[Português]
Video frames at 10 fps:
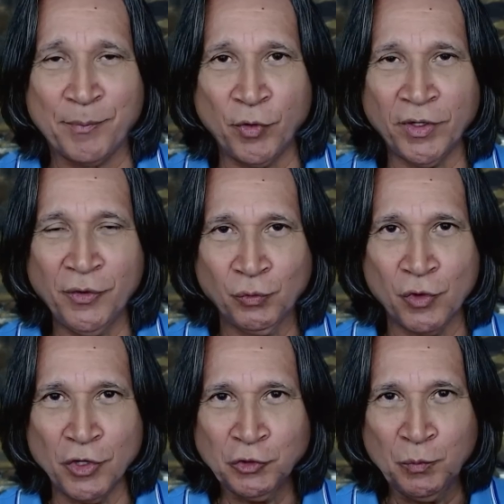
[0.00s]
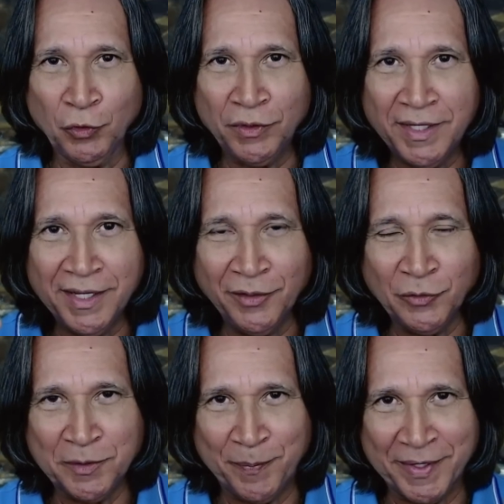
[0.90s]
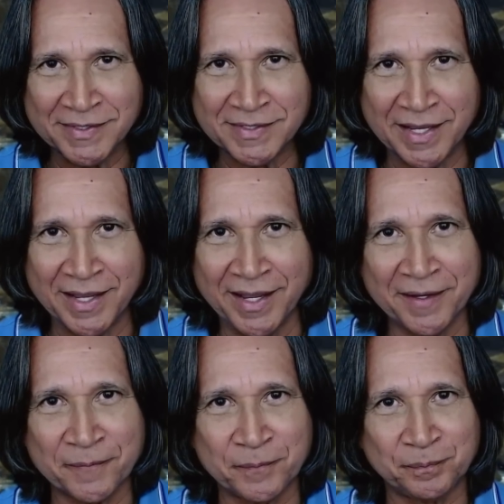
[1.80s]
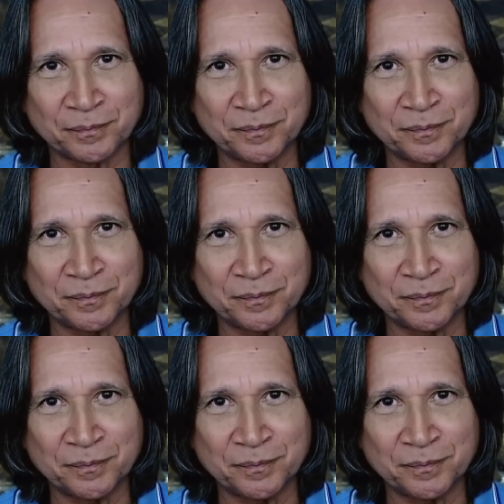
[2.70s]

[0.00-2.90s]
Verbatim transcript: É porque o nosso modelo de pensar